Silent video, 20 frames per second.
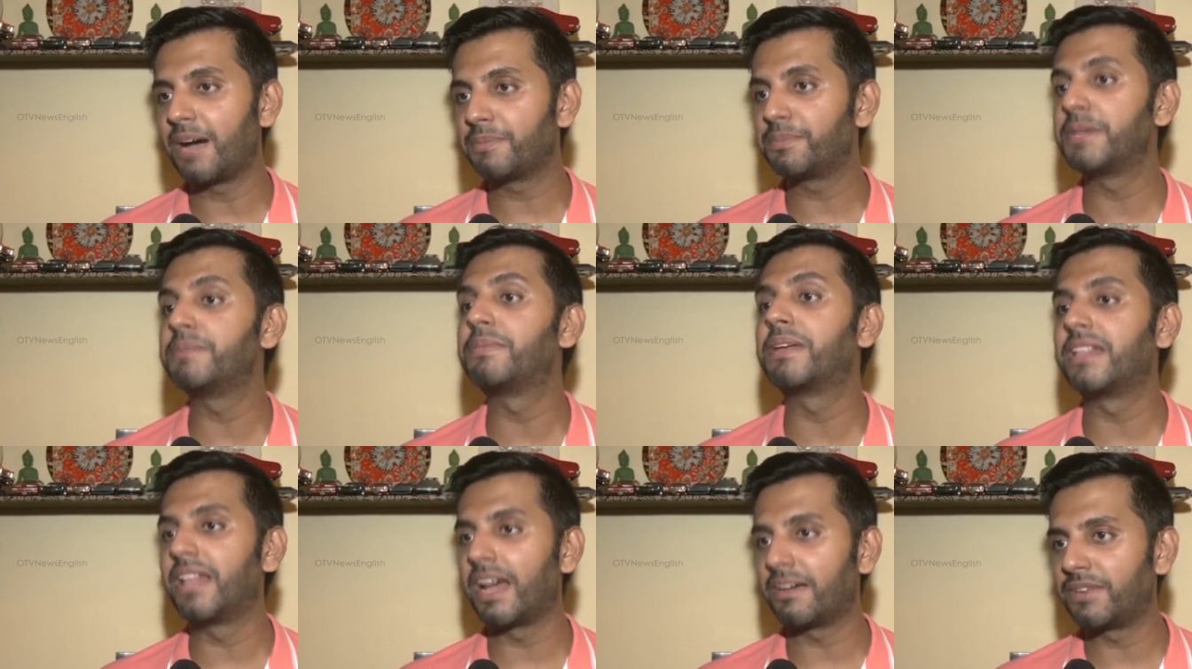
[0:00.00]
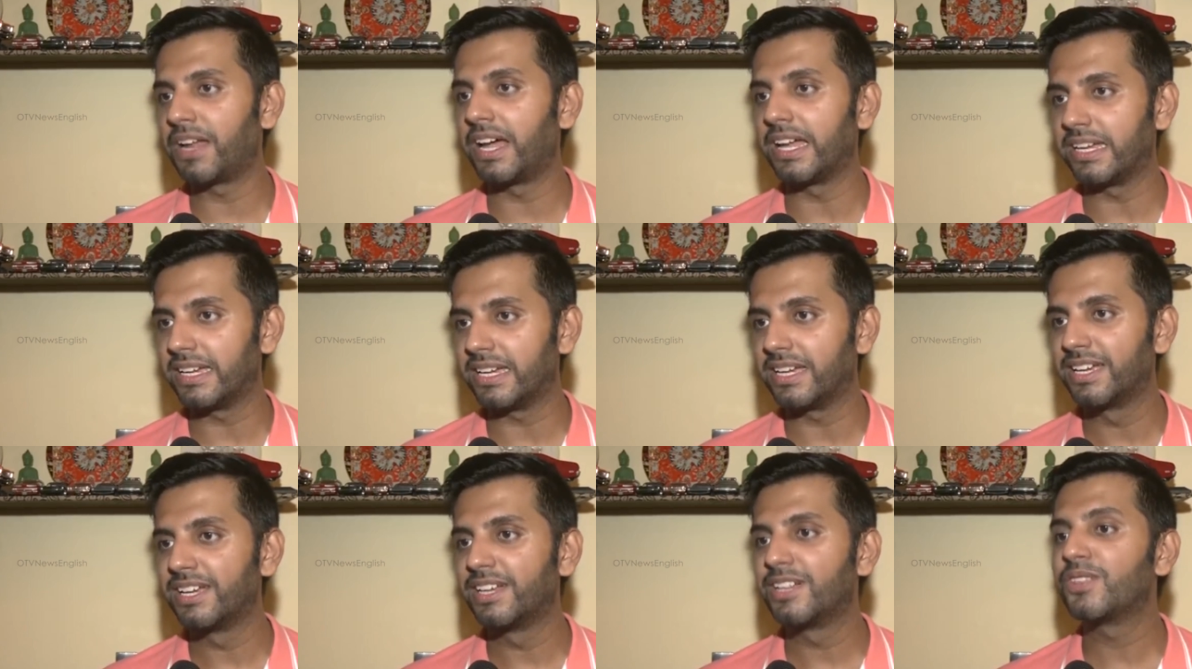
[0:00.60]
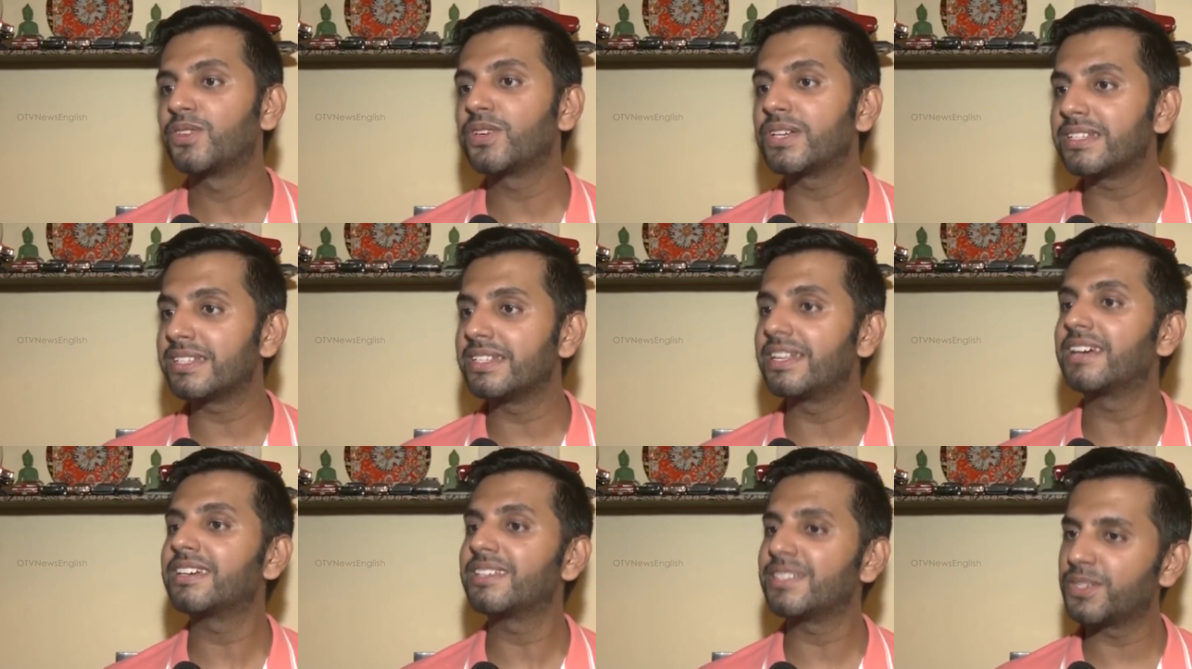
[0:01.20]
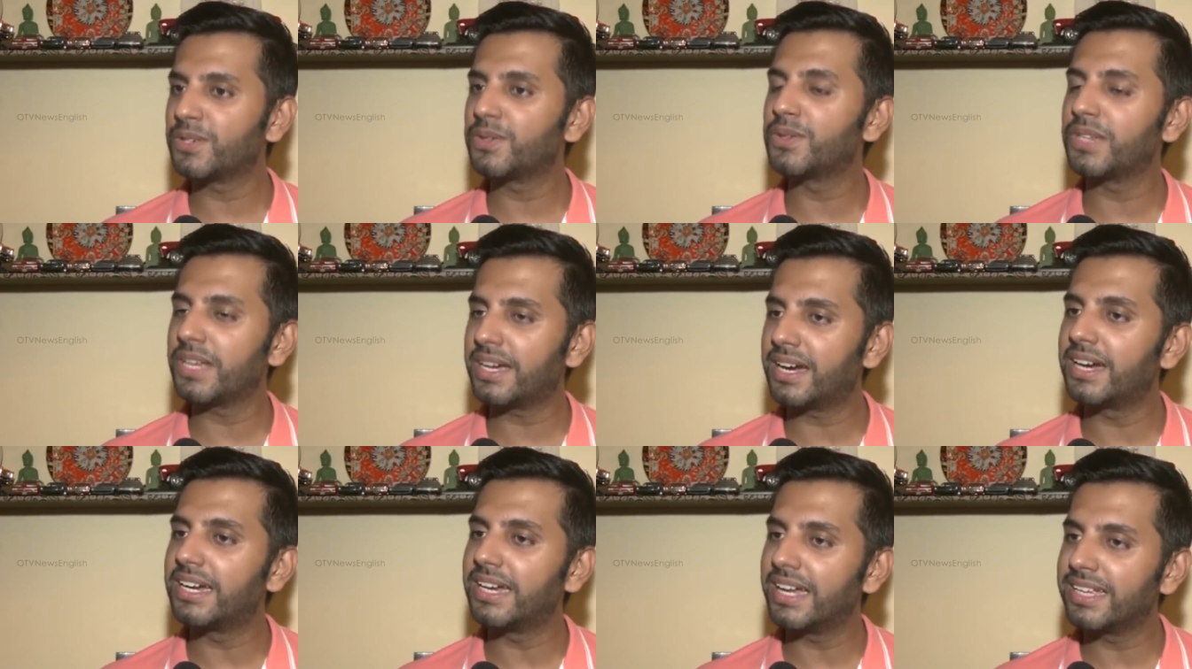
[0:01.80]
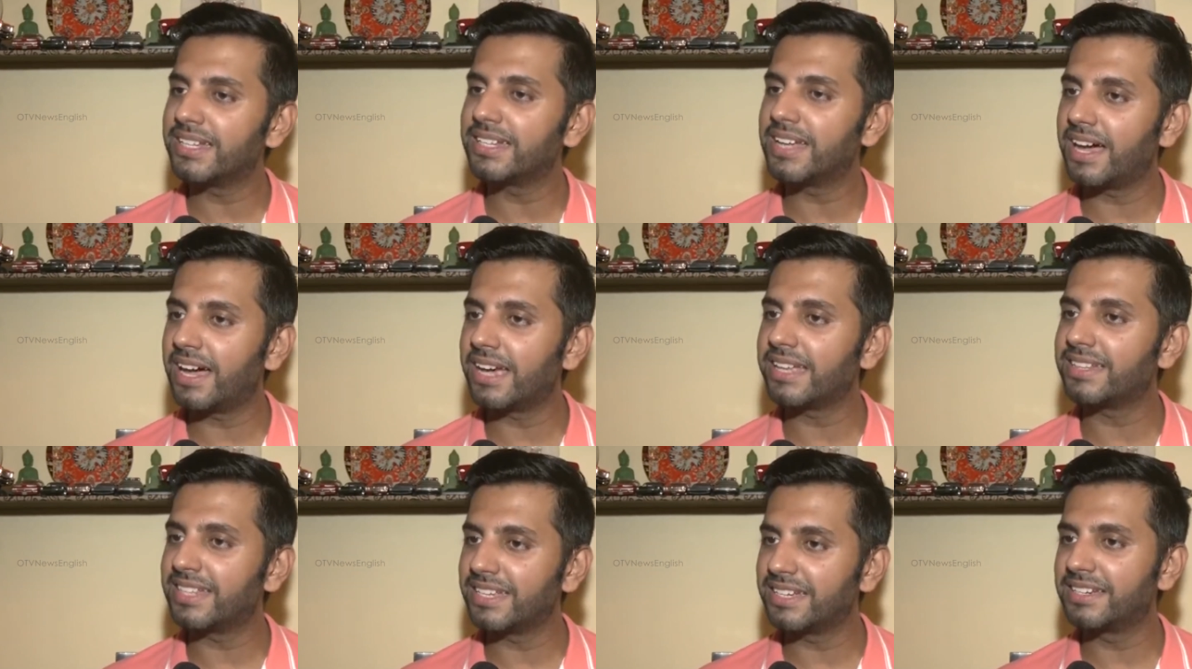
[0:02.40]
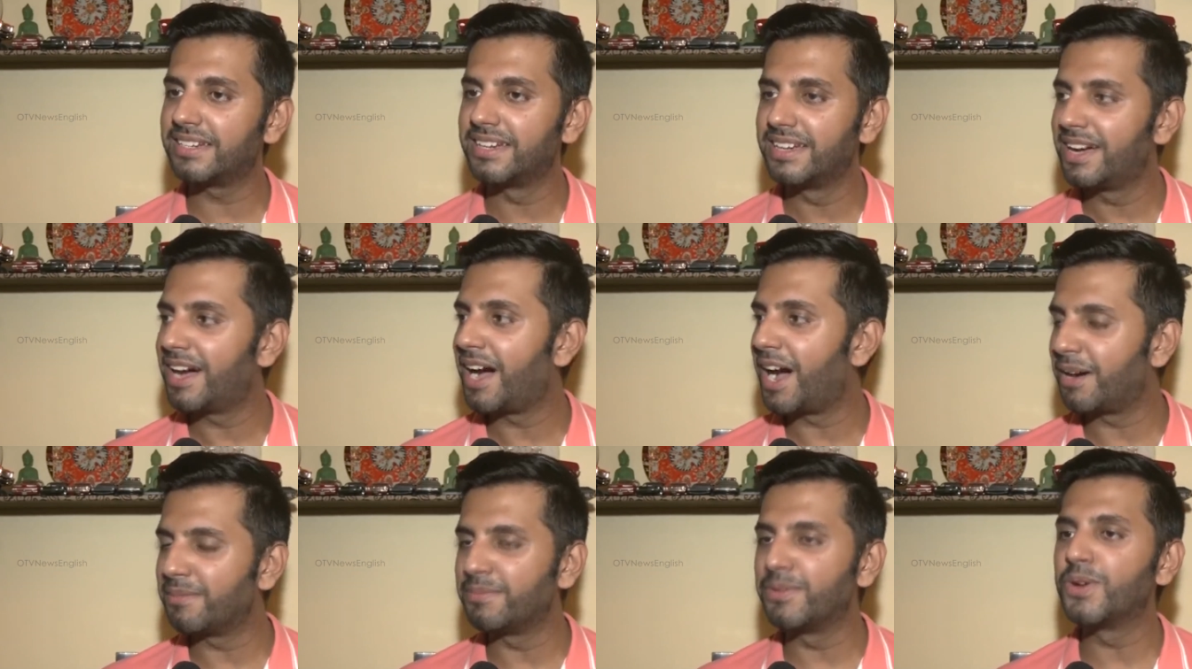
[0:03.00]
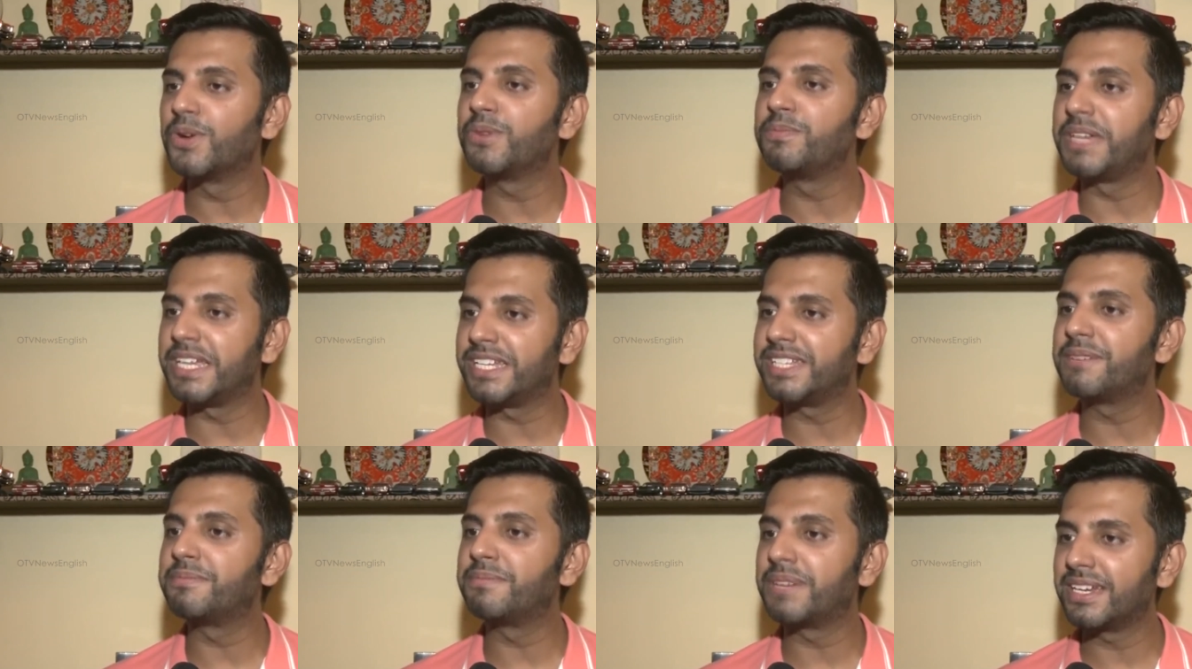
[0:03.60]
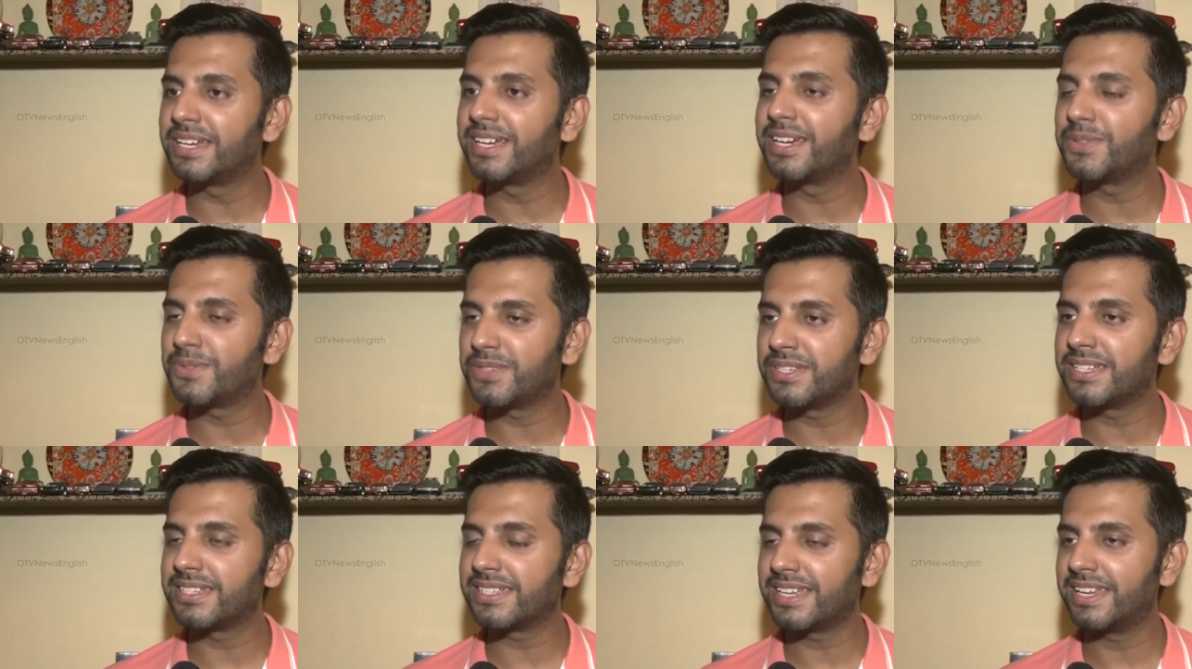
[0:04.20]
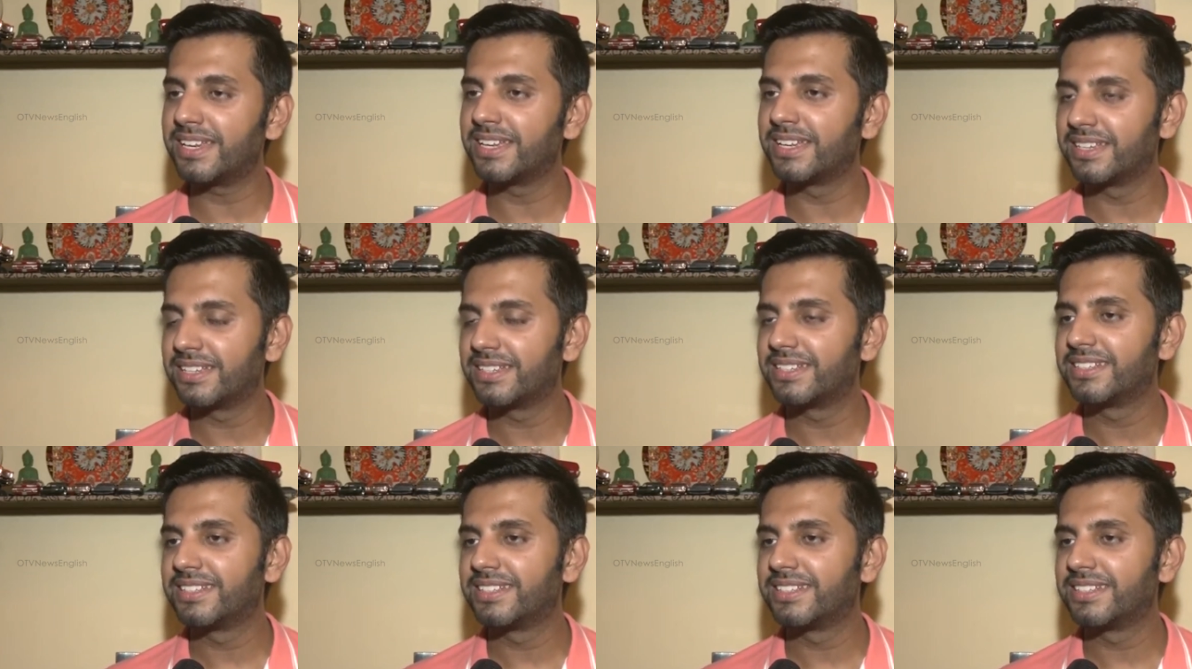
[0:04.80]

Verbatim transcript: आप ही बदलाव लाएंगे तो किसी ना किसी को तो ये करना ही था आई थिंक हम लोग मीडियम बन गए उस चीज के लिए